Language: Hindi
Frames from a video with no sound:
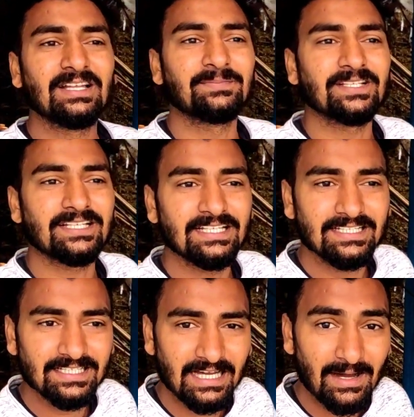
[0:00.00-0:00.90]
तब तक के
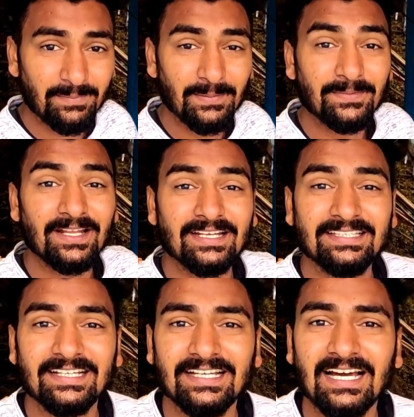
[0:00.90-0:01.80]
लिए आप अपना
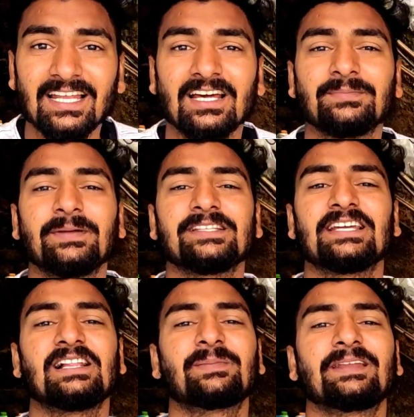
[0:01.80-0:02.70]
रखिए ख्याल अगर मेरे
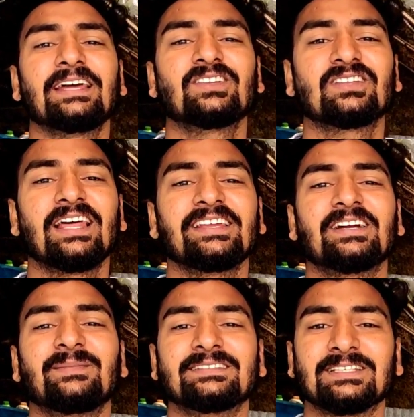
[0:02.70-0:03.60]
चैनल पर नए हैं तो
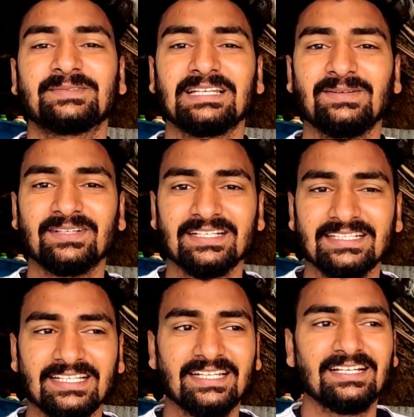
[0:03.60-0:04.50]
लाइक कमेंट सब्सक्राइब
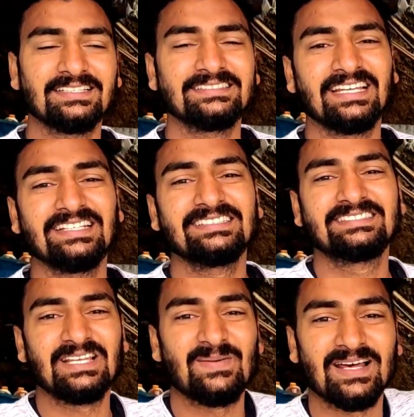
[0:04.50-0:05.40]
करके जाना जय
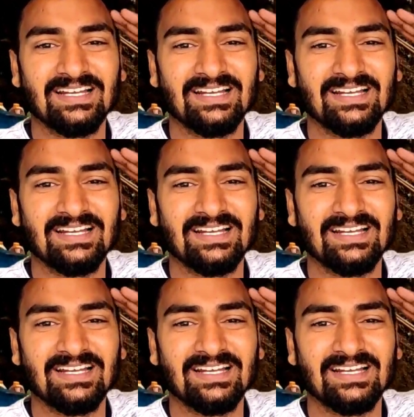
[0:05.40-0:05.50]
हिंद जय